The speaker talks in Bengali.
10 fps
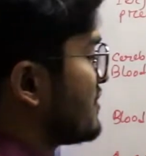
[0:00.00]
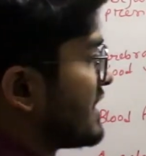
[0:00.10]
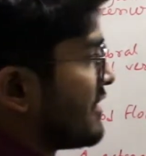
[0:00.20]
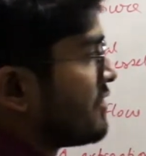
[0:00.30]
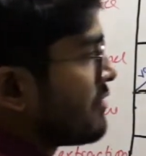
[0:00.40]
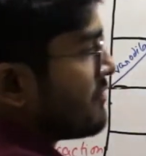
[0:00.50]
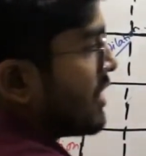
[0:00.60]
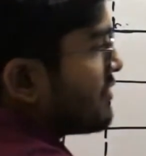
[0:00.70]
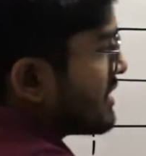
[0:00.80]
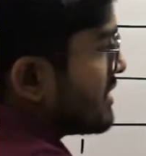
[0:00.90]
সেরিব্রাল
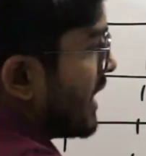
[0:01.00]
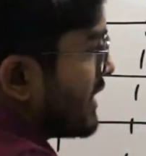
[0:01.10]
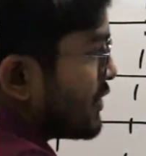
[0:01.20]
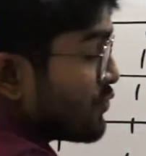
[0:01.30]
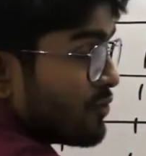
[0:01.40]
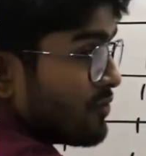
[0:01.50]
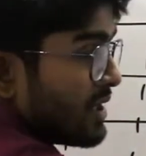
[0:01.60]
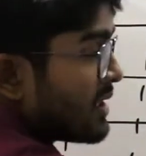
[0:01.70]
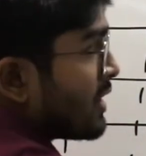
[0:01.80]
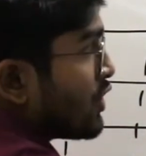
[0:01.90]
ব্লাড ভেসেল ডাইলেট করবে
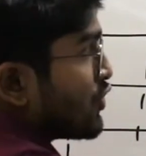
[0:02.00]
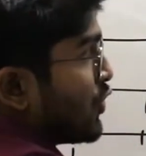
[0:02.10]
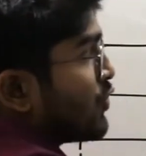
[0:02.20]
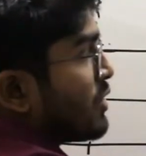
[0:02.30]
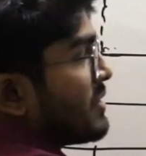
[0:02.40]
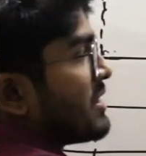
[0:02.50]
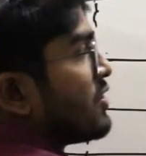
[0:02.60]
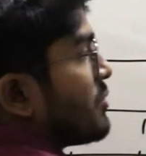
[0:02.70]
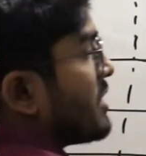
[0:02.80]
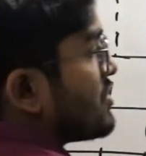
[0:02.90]
তখন আমার কি
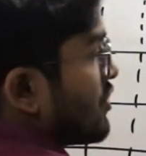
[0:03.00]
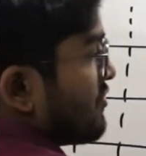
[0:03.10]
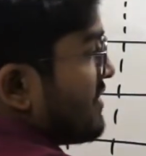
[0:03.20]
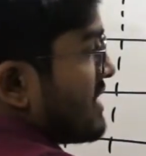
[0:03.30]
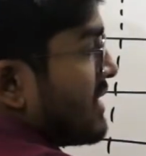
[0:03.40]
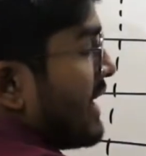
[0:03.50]
হবে যখন ভেসেল